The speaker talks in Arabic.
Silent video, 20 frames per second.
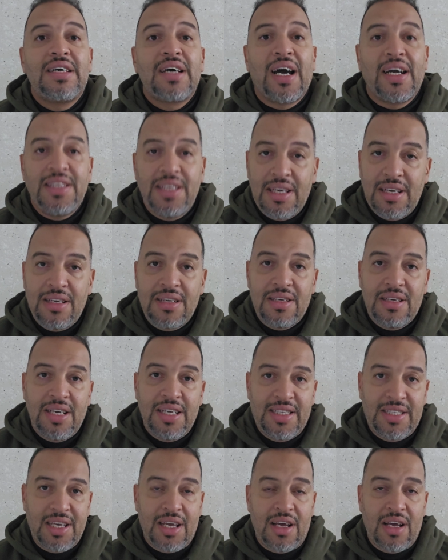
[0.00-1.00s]
غادي
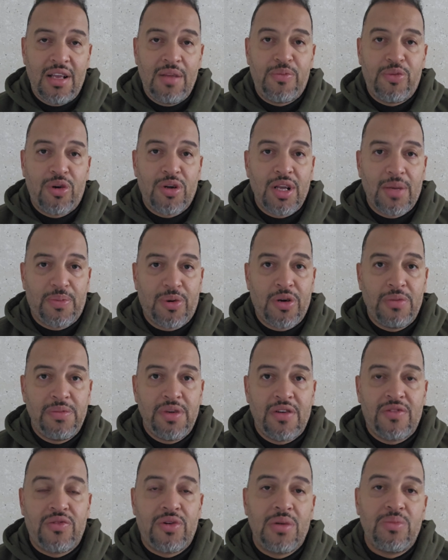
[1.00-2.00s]
يتاهل بوغ لا
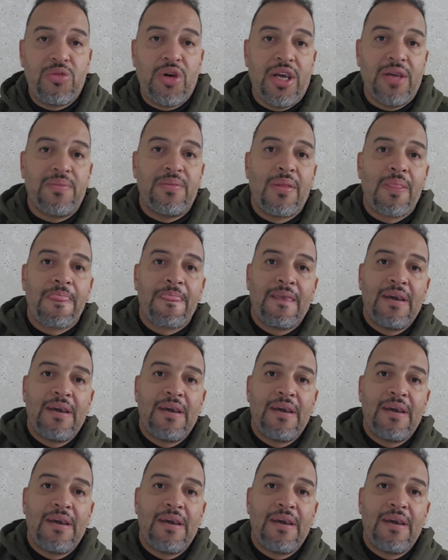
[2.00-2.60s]
بروميير فوا المهم